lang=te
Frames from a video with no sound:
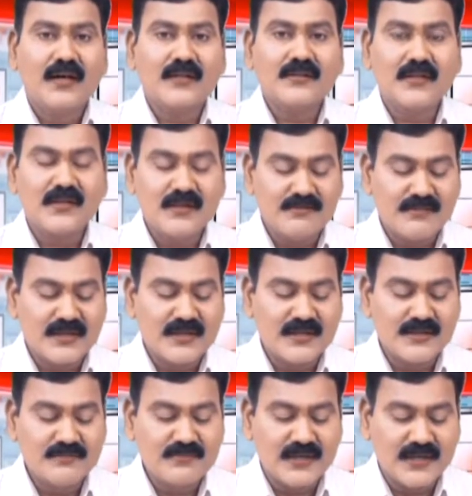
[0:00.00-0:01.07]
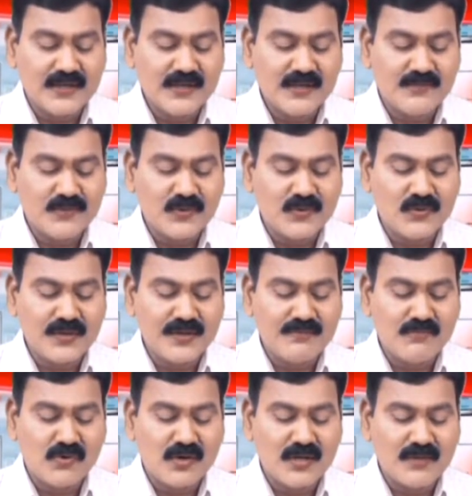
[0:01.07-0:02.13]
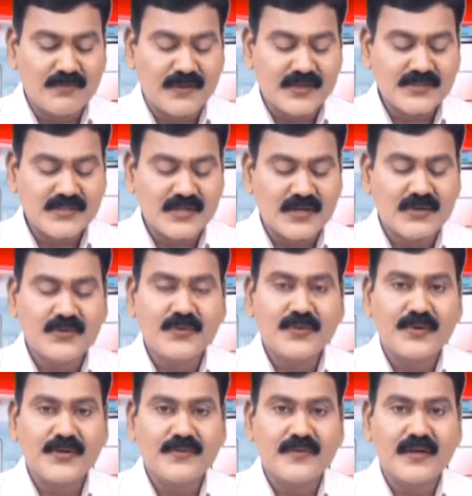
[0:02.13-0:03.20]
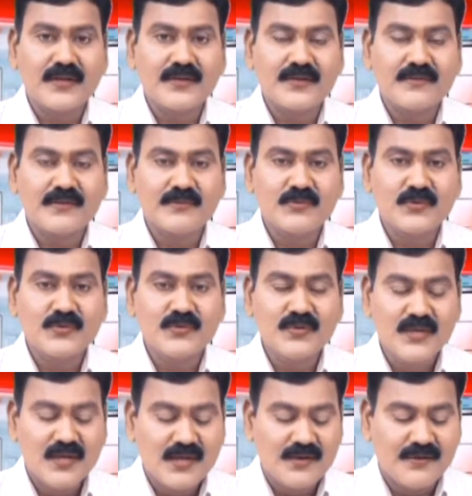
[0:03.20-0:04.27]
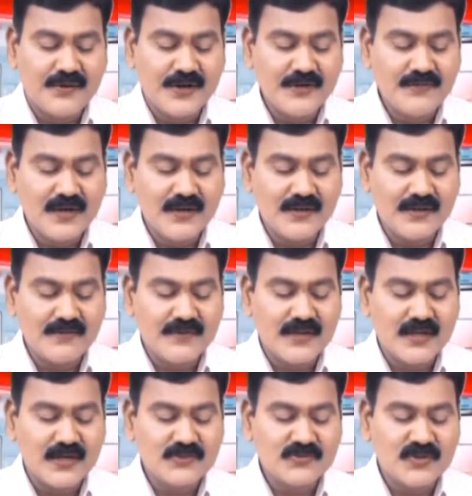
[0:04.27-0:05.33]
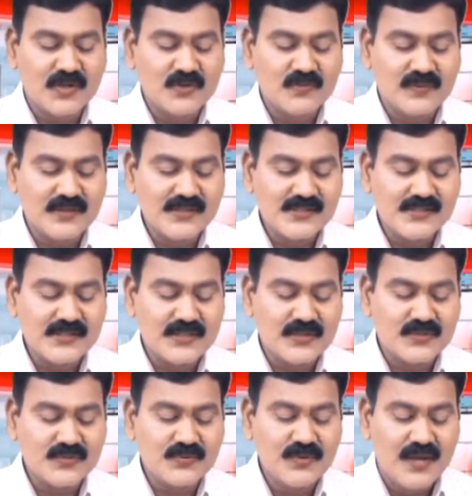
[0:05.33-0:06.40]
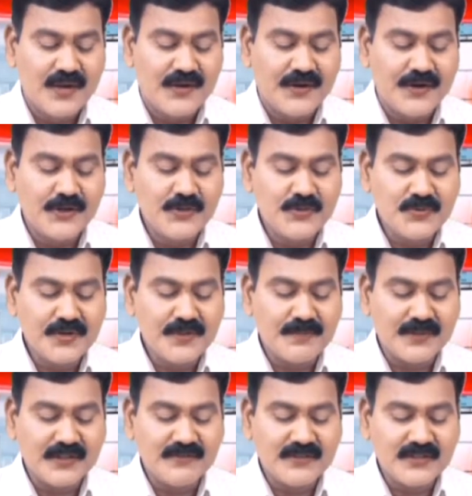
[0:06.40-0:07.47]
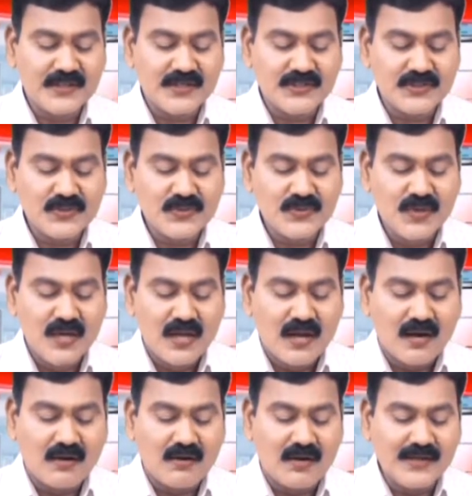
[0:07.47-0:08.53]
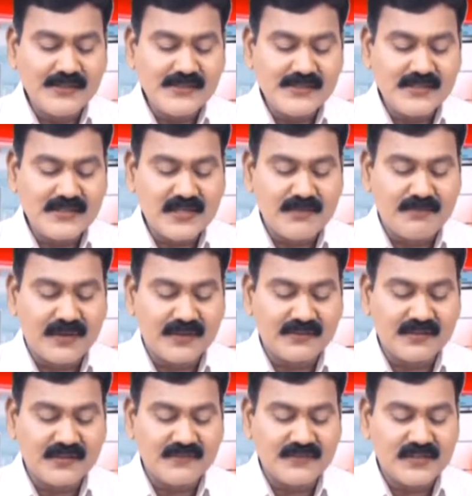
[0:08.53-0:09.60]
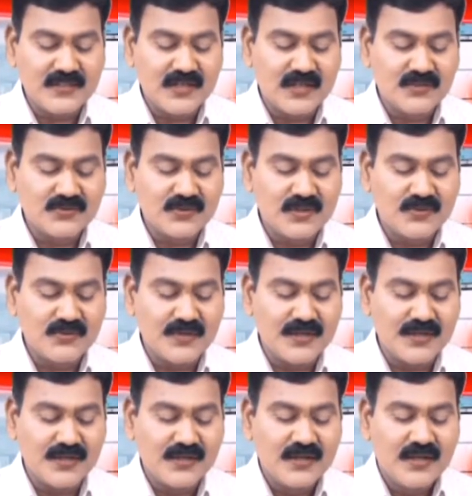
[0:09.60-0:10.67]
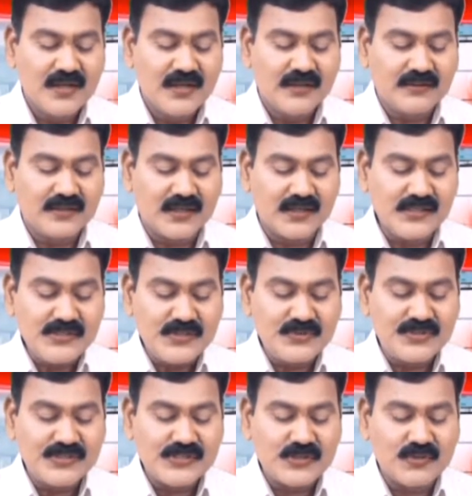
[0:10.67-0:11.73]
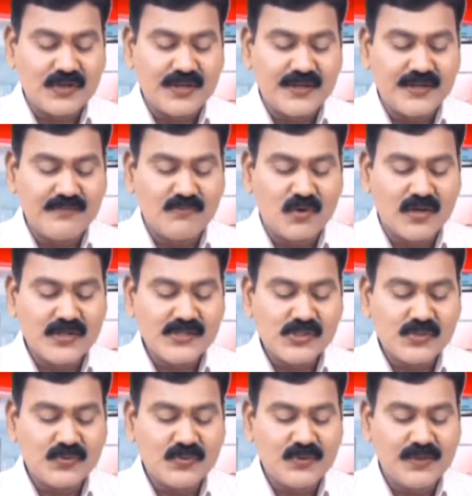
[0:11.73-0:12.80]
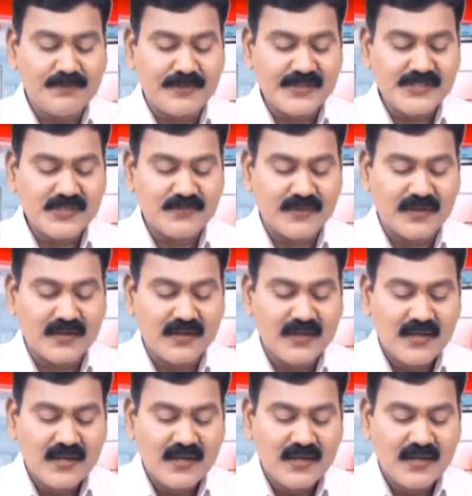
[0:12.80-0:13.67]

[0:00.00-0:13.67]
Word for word: అంతర్గాం మండలం లింగాపూర్లోని మోడల్ పాఠశాలలో రెండు వేల ఇరవై మూడు రెండు వేల ఇరవై నాలుగు గాను వంద సీట్లకు ఏడు నుండి పదవ తరగతిలో ఖాళీ సీట్ల భర్తీకి విద్యార్థుల నుండి దరఖాస్తు చేసుకోవాలని మోడల్ స్కూల్ ప్రిన్సిపల్